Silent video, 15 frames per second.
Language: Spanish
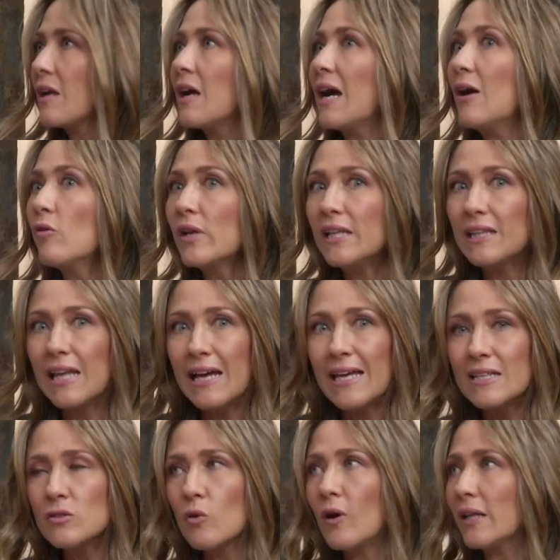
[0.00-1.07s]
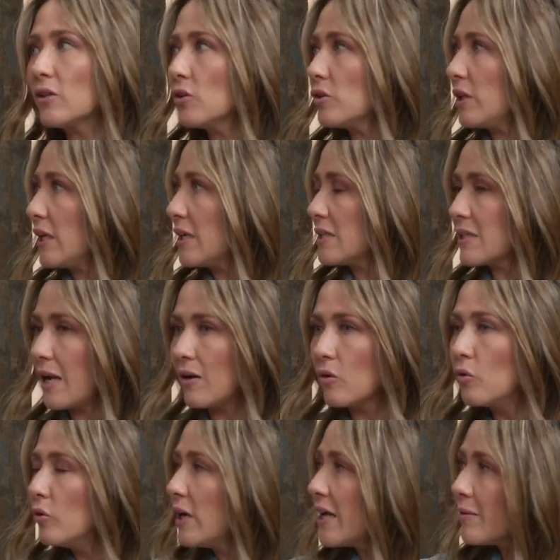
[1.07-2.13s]
Ahorita es cuando tienes
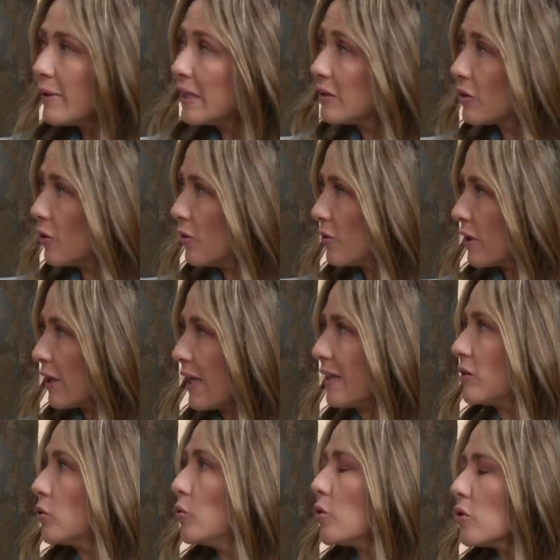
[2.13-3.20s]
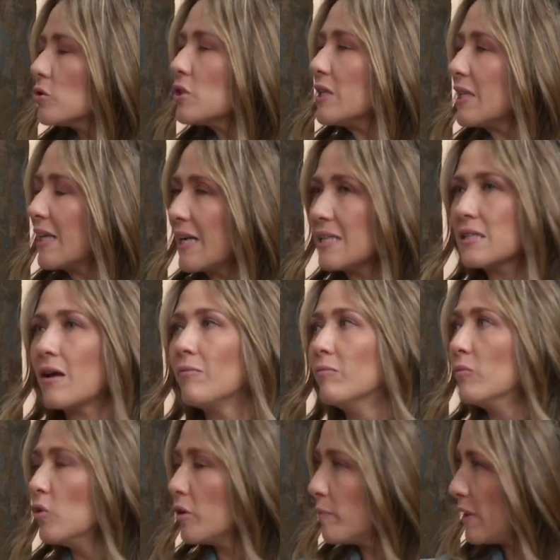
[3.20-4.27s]
algún evento que tú consideras
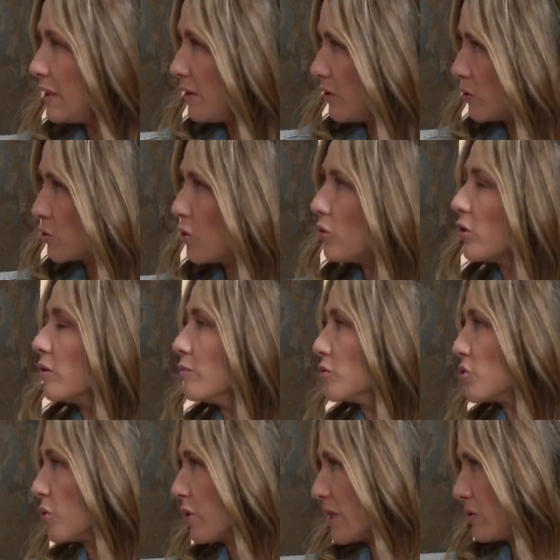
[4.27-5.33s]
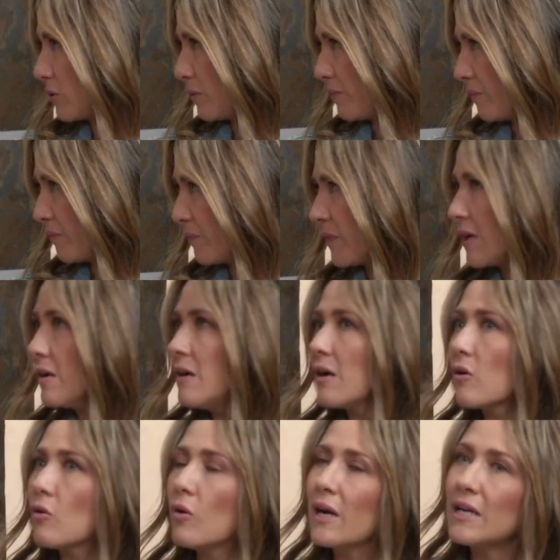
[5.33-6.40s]
muy peligroso o de mucho riesgo.
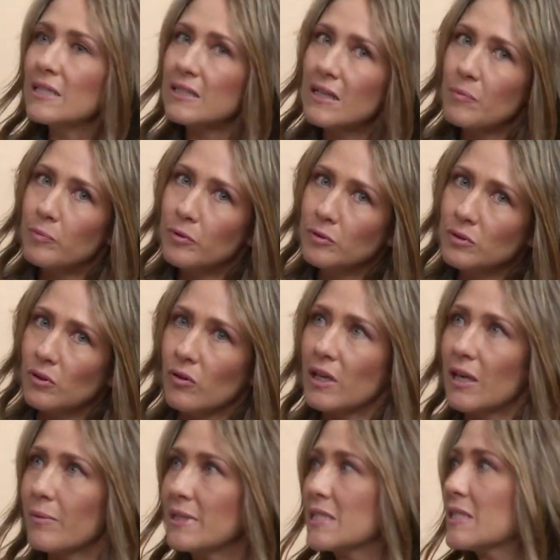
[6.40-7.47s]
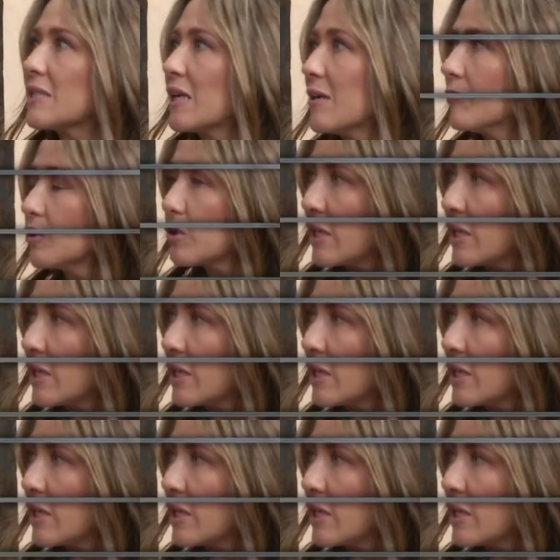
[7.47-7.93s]
¿Cuál es el punto? Que a veces tenemos